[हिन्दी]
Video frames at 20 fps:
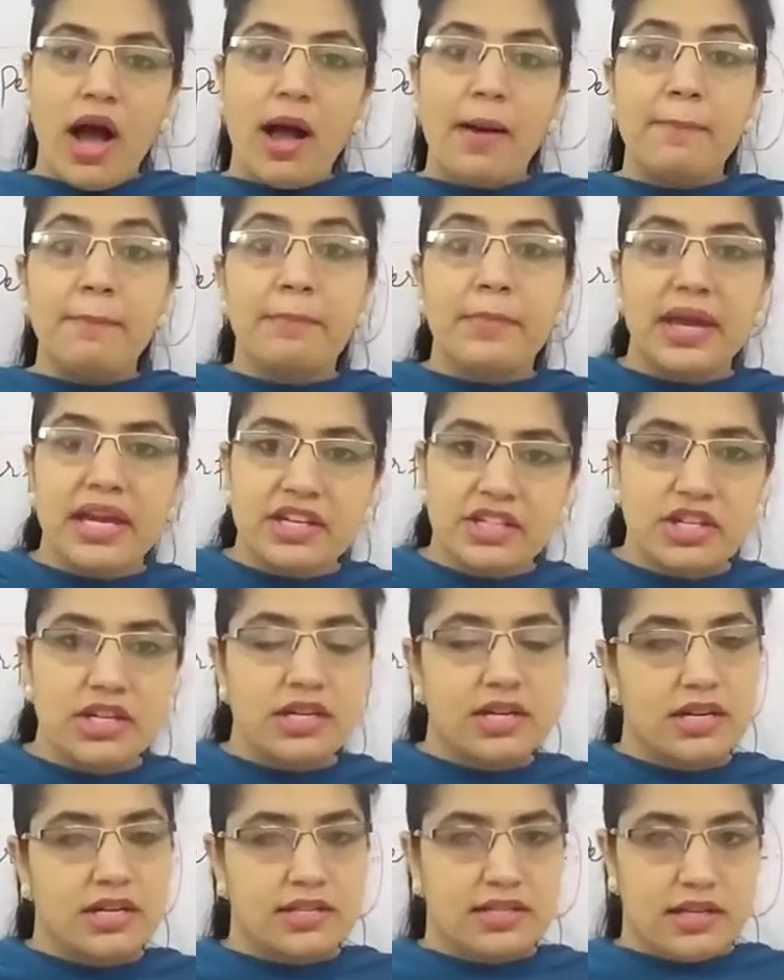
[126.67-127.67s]
आप
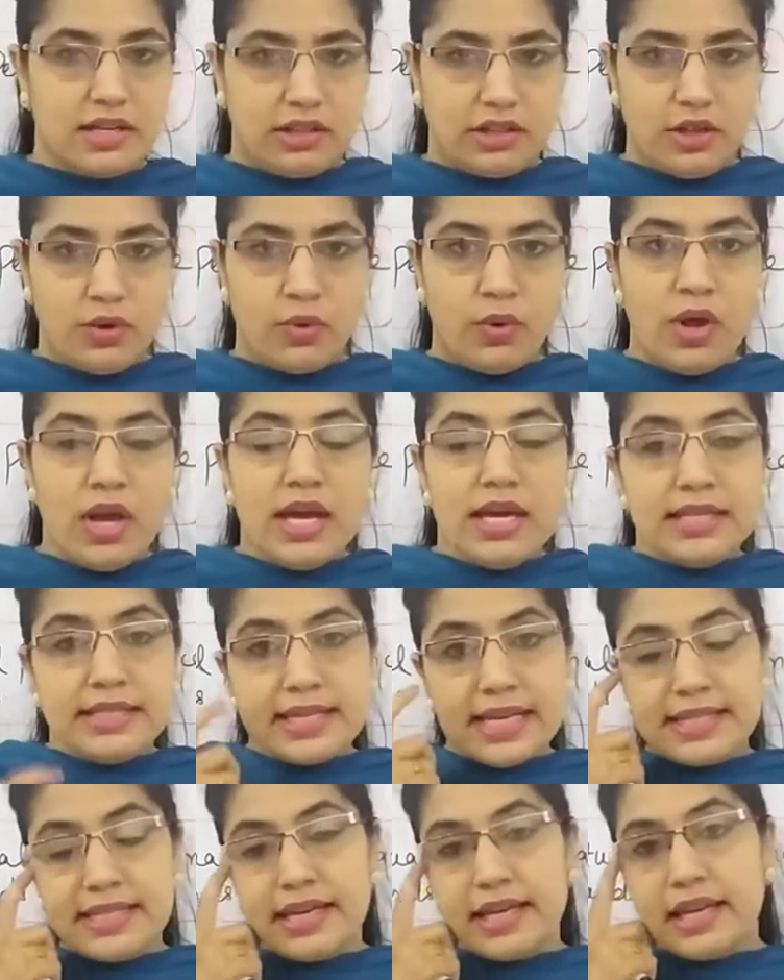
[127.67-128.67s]
मेजर कर सकते हो
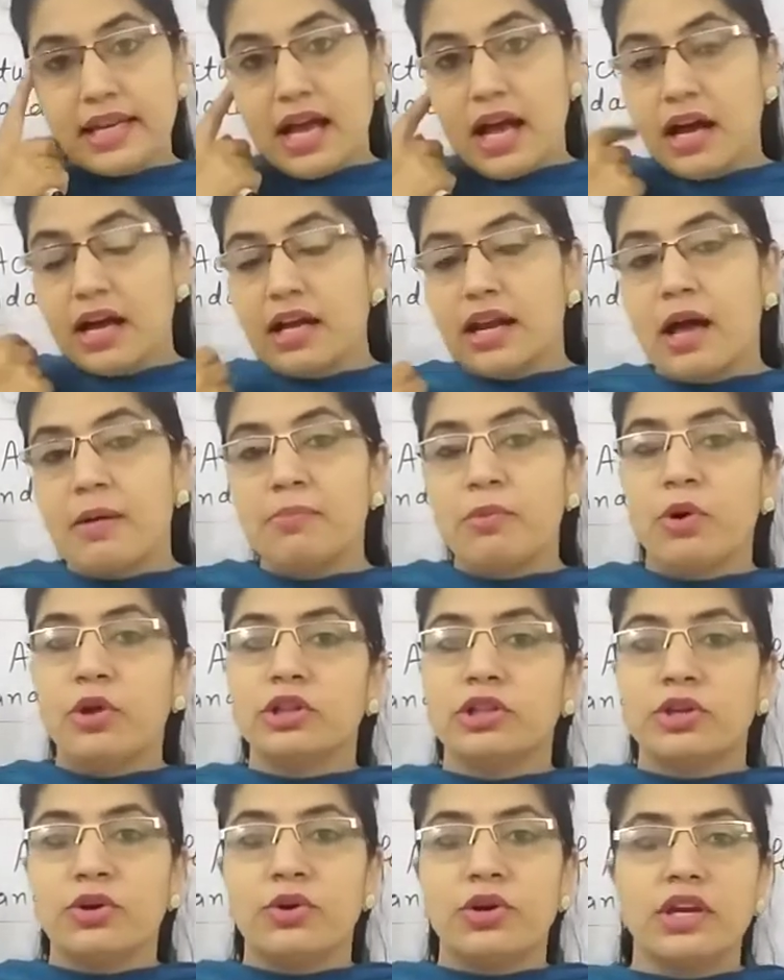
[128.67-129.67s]
जैसे कि अगर आप
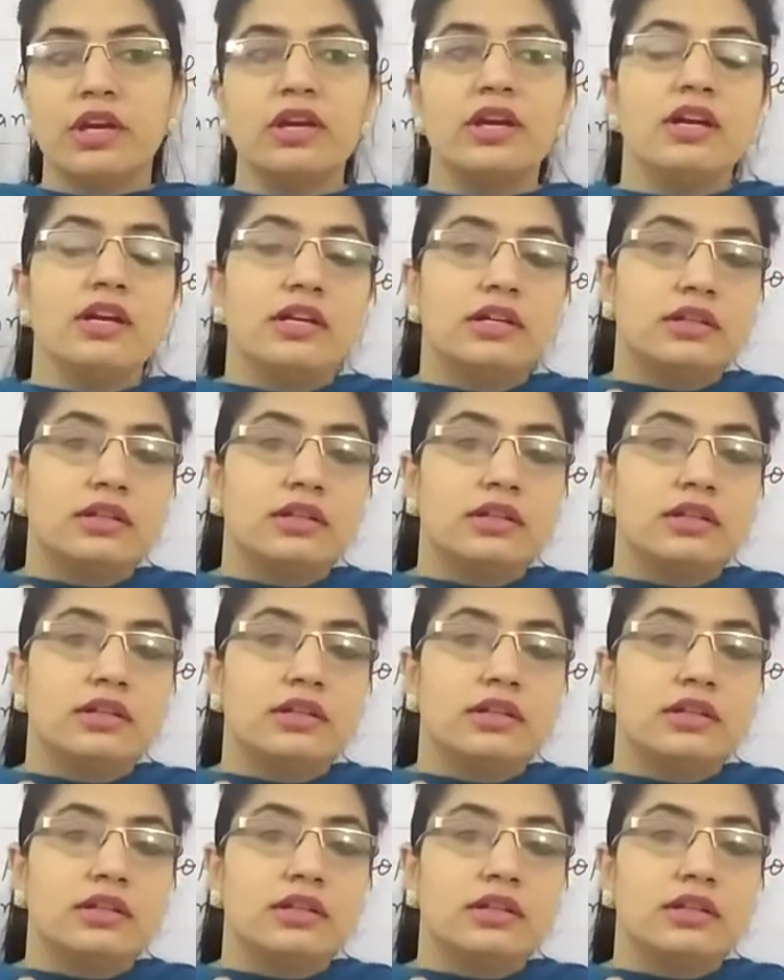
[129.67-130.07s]
बोलते हो कि